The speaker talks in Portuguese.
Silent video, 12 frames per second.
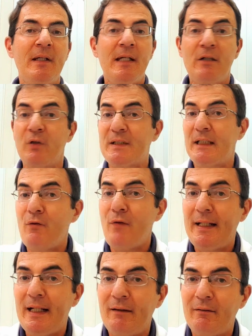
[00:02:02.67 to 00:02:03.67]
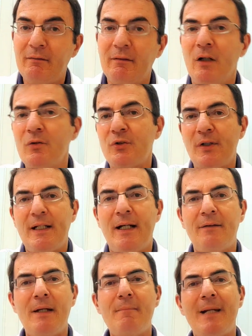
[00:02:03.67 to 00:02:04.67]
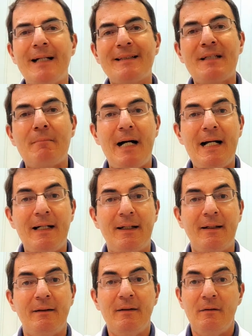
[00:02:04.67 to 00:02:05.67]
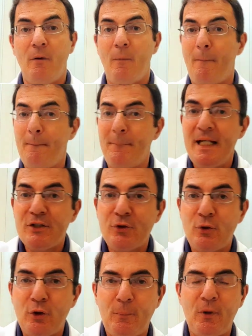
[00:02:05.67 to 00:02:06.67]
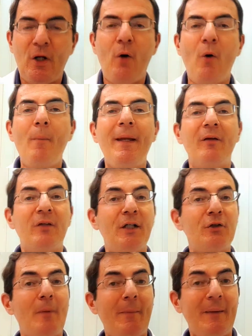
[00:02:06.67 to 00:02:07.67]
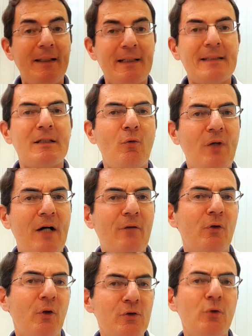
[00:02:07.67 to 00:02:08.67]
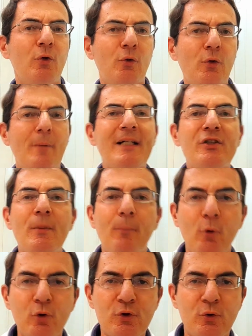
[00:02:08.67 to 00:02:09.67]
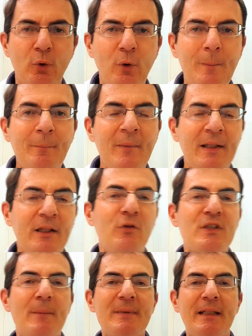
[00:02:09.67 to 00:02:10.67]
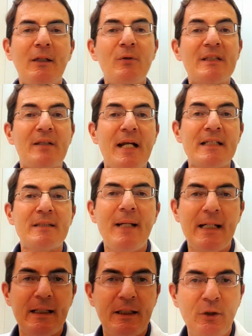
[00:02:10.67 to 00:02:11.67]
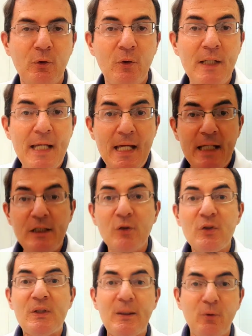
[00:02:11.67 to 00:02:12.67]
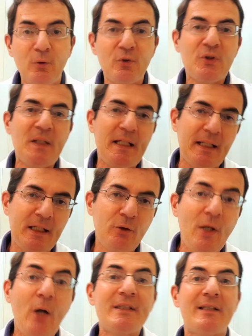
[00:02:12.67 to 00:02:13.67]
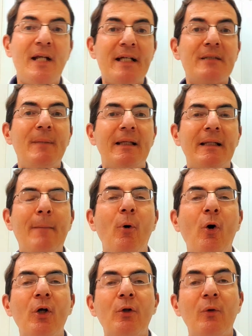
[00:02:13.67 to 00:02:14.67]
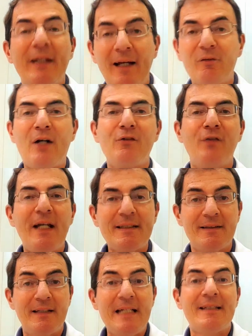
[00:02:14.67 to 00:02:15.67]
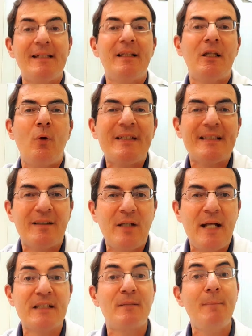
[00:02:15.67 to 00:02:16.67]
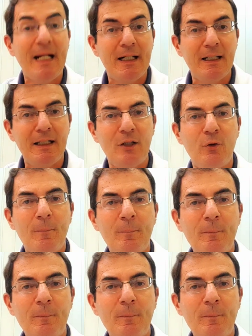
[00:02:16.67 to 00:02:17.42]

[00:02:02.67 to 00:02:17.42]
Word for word: e você não vai ganhar tão sonhada aí massa magra, peso corporal aumentando de uma maneira saudável, não de gordura, mas de músculo. Então você precisa ter um estresse mecânico. E o segundo segredo é o estresse metabólico, que através desse então estresse mecânico,